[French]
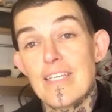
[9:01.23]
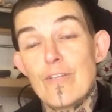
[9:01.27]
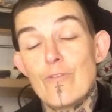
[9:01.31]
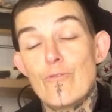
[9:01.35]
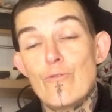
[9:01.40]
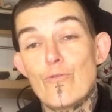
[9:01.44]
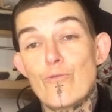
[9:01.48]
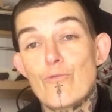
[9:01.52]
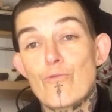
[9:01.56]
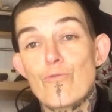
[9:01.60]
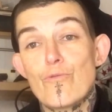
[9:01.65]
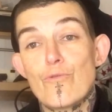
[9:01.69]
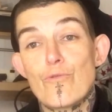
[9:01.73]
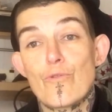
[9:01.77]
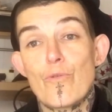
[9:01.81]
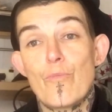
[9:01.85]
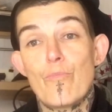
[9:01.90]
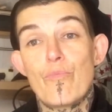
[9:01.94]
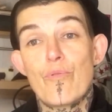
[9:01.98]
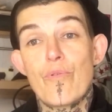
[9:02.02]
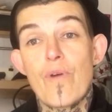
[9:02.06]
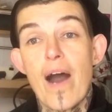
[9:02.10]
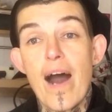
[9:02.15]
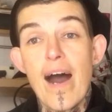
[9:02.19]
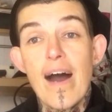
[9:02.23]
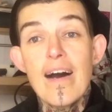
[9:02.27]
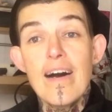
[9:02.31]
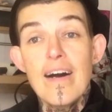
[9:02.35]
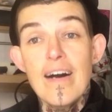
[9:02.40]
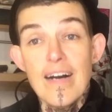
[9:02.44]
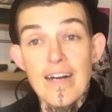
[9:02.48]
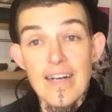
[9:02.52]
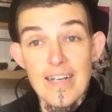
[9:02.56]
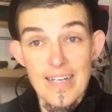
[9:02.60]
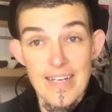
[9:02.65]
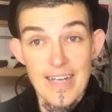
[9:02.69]
de tout ce poids
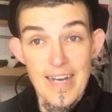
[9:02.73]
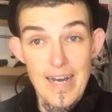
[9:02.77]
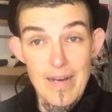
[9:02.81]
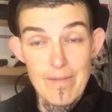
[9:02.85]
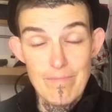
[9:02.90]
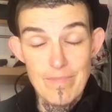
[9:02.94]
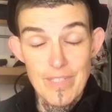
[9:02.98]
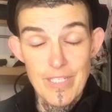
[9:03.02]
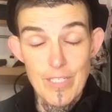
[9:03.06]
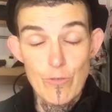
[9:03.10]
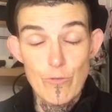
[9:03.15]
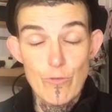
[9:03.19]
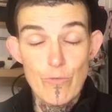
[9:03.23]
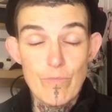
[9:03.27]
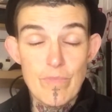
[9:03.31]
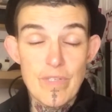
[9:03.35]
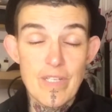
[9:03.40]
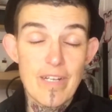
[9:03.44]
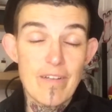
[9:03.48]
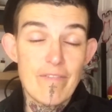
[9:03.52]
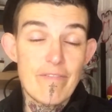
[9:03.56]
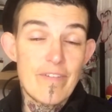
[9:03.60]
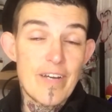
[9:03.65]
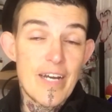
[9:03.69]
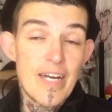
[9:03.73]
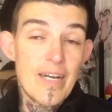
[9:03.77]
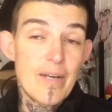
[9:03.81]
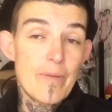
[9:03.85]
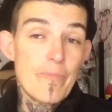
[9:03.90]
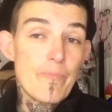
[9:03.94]
qu'a amené 2020.